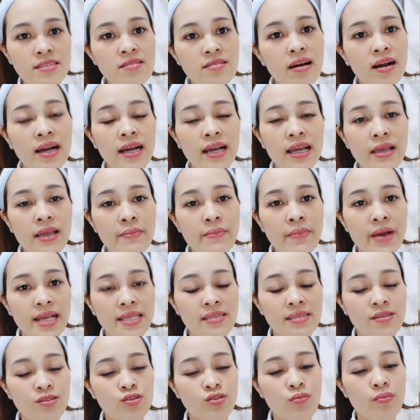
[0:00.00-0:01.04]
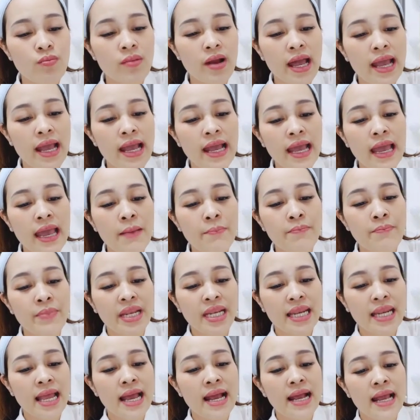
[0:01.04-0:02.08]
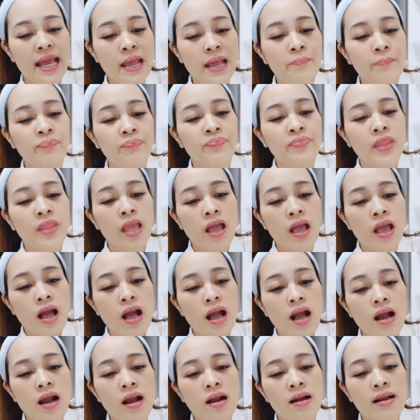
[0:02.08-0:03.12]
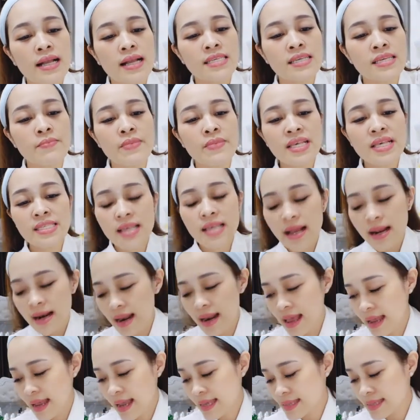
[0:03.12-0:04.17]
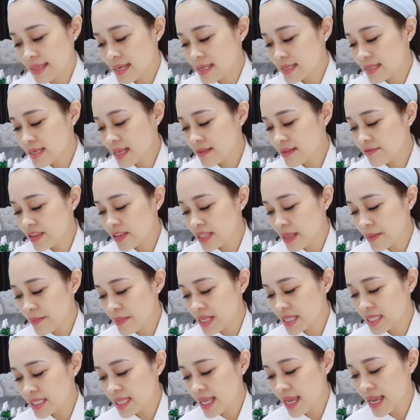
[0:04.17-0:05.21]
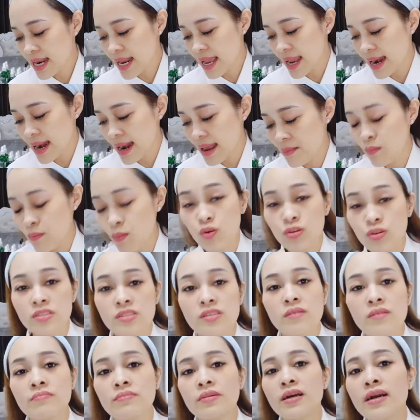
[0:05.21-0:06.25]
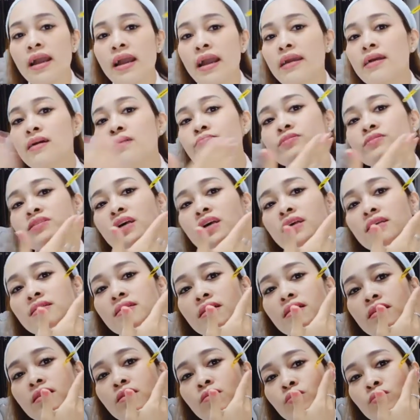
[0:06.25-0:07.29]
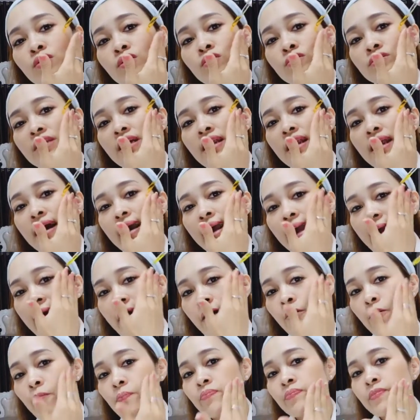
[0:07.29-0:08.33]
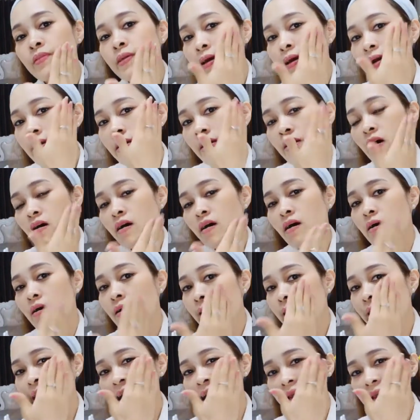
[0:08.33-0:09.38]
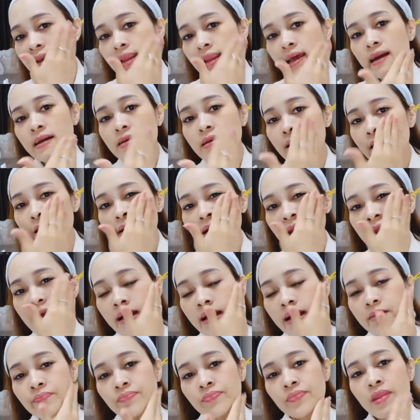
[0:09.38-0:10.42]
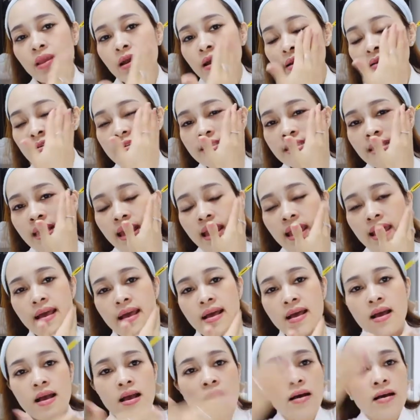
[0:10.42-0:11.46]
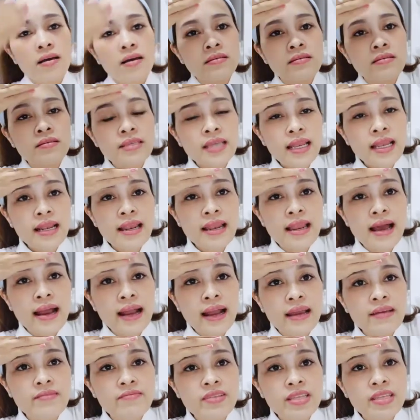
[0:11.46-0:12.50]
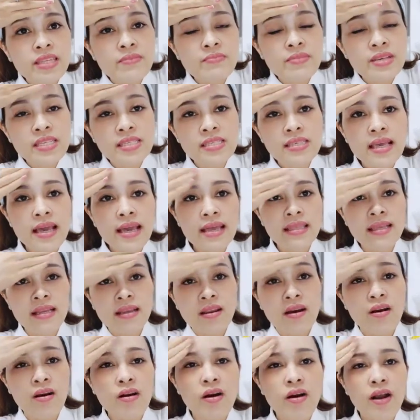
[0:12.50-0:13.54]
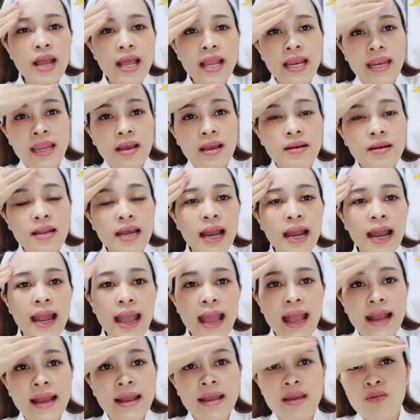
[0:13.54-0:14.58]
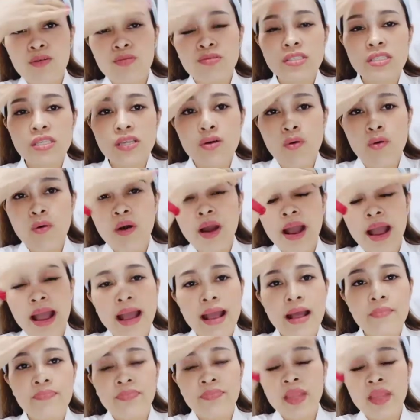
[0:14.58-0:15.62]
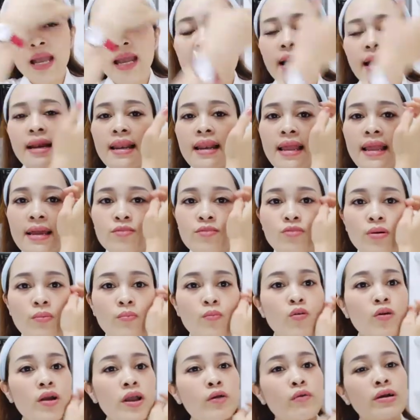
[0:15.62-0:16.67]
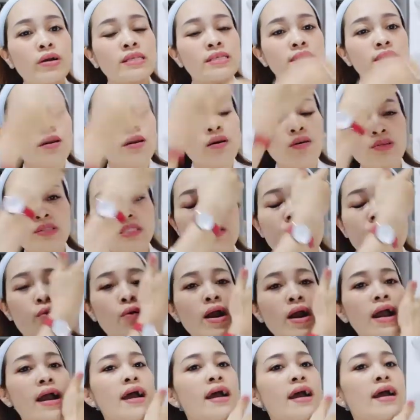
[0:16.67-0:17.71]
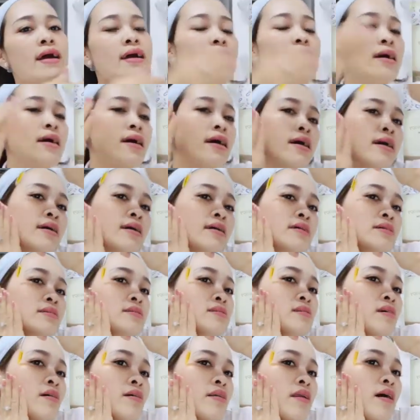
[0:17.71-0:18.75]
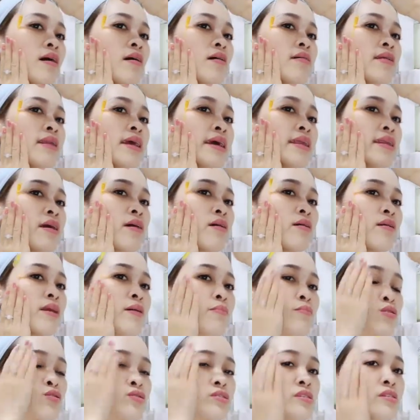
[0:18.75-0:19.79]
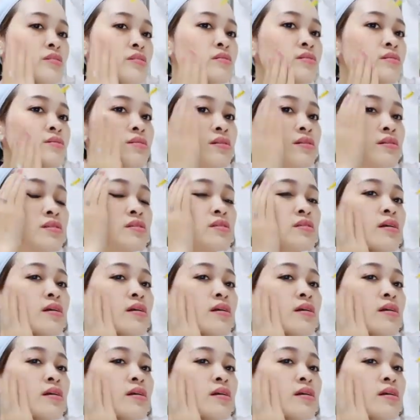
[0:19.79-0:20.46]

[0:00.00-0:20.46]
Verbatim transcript: trước khi mà sử dụng cái kem mặt nạ kem. À, các chị biết rằng là cái tinh chất vitamin C này là một trong những cái hợp chất nồng độ rất là cao. Nó có cái khả năng đó là nó sẽ ờ, thứ nhất là cái vitamin C thì nó có khả năng là kháng cái oxy hóa, kháng lại toàn bộ cái quá trình oxy hóa. À, do đó là nó là một chất những